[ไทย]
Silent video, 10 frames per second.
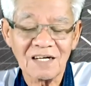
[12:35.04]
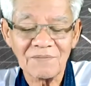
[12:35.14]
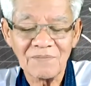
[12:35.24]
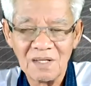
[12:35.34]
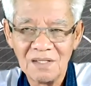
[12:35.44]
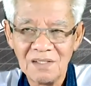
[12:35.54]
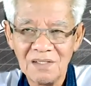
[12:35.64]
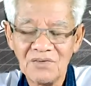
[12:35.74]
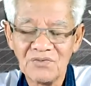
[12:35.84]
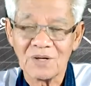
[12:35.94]
ครับ
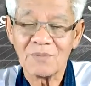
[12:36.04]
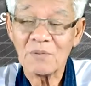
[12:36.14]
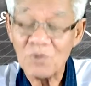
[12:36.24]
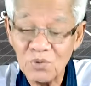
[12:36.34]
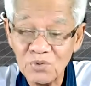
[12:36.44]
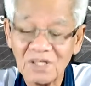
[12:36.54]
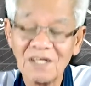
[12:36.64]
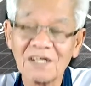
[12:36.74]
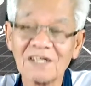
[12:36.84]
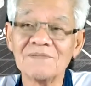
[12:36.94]
สำหรับลุงเนี่
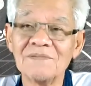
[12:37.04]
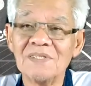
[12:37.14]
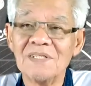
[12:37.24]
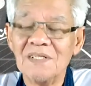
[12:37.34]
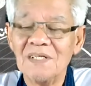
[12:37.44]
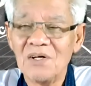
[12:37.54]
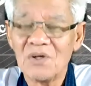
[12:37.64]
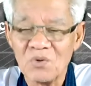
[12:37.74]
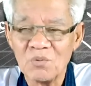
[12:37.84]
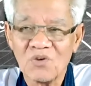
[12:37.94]
ย
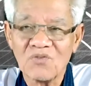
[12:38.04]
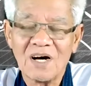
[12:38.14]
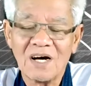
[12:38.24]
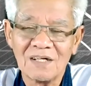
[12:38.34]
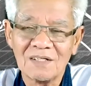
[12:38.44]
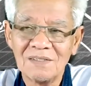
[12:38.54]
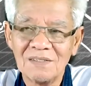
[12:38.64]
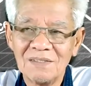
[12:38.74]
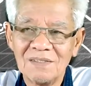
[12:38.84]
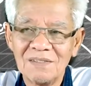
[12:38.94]
ลุงบอกว่า
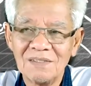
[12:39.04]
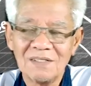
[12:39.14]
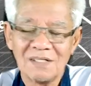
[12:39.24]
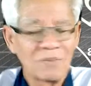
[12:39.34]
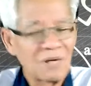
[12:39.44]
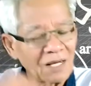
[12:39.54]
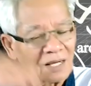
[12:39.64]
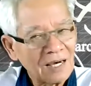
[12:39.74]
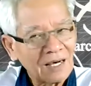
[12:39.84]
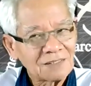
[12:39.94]
พลัง
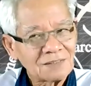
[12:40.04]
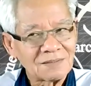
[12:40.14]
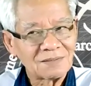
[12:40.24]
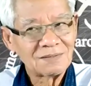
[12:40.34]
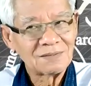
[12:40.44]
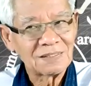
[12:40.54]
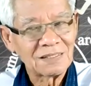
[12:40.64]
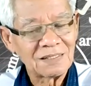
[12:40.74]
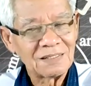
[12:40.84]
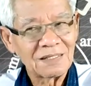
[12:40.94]
งาน
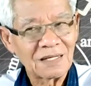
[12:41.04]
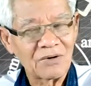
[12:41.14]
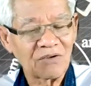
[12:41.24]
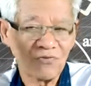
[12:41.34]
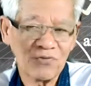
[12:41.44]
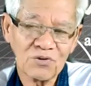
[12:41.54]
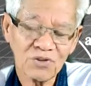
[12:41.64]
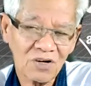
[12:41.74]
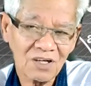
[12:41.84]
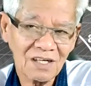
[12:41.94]
เขาเรียกว่าโฟ
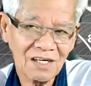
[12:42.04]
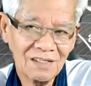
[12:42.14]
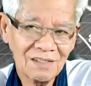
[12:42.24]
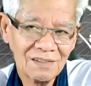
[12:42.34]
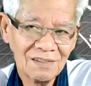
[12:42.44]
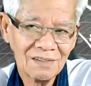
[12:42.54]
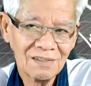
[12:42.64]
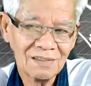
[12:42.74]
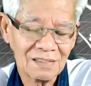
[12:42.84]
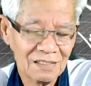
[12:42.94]
ตอนนะ
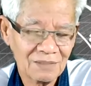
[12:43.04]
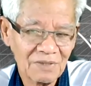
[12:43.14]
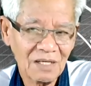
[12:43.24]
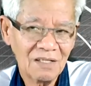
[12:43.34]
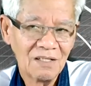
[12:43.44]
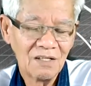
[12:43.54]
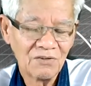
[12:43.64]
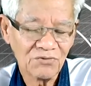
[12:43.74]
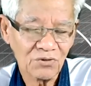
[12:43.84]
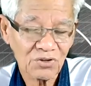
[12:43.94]
อย่าลืมนะ
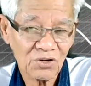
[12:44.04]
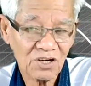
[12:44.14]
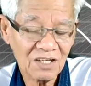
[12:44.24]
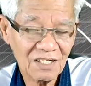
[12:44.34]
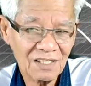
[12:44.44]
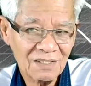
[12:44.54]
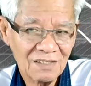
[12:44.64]
โฟตอนนะ